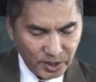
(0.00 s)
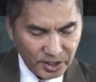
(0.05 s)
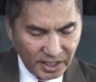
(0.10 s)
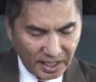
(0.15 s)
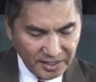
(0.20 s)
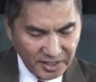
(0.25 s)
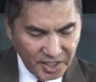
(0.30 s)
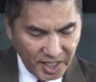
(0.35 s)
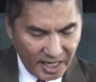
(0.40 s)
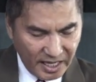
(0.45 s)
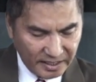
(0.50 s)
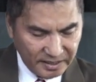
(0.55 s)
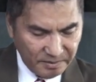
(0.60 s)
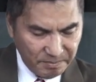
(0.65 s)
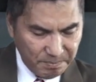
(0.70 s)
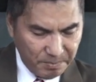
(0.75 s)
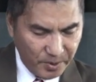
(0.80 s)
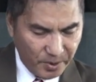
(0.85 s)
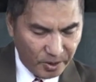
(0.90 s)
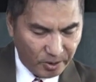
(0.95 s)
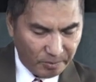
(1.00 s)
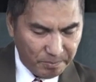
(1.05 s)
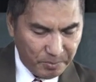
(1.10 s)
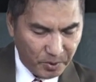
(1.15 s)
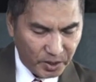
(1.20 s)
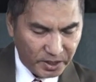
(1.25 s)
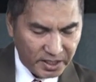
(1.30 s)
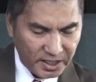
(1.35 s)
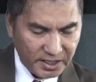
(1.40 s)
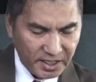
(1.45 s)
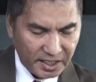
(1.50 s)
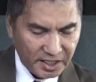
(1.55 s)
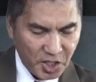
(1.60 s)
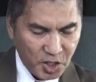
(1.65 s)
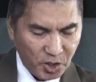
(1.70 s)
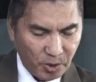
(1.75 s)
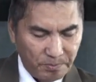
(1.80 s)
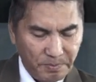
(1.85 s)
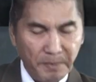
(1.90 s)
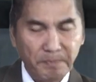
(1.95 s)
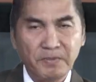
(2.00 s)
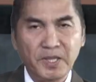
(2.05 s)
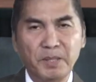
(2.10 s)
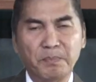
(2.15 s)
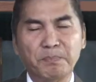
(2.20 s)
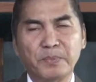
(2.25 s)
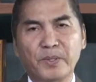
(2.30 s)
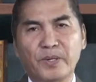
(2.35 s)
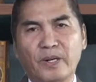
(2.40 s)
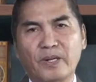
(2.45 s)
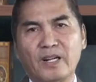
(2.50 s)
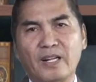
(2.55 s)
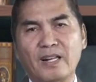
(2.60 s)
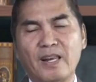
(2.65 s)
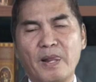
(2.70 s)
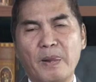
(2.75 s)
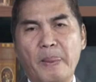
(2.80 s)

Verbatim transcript: sa John 4:46 to 54,